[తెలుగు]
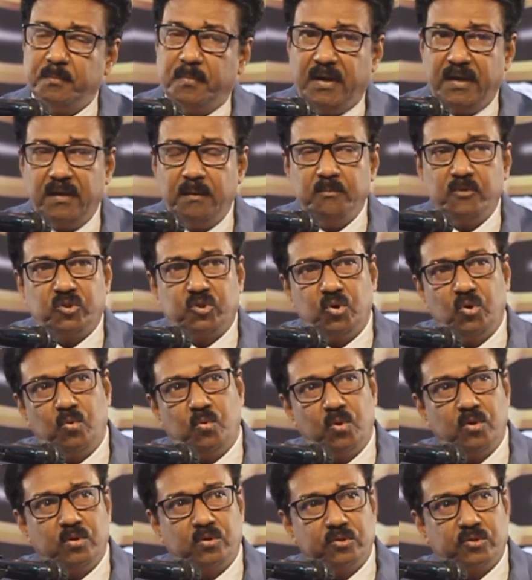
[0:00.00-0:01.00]
భయంతో
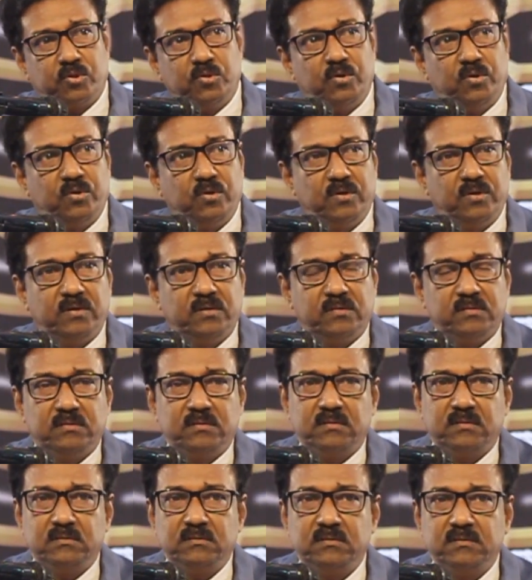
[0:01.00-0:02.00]
వణుకుతో
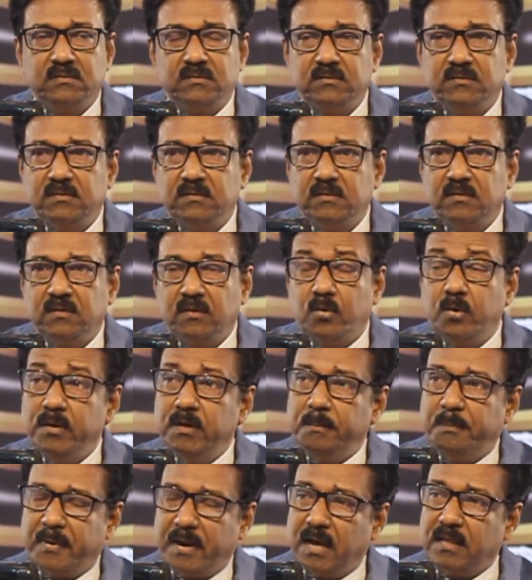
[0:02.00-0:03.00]

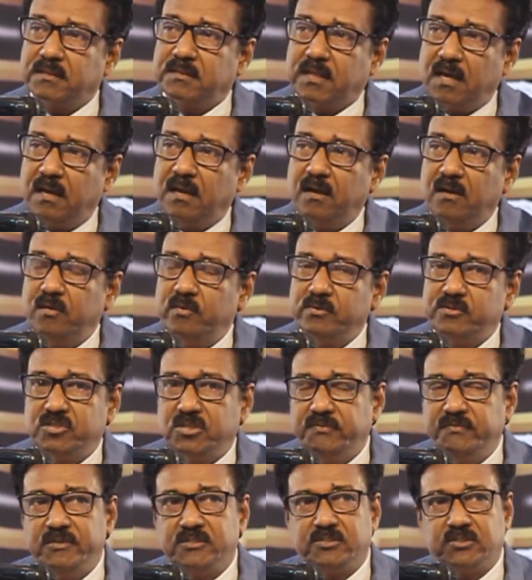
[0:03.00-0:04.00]
కొన్ని ప్రాంతాలలో
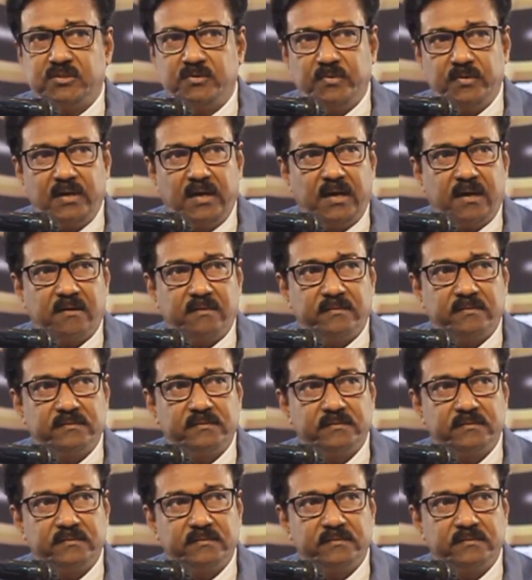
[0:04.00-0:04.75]
జీవిస్తూ ఉన్నారు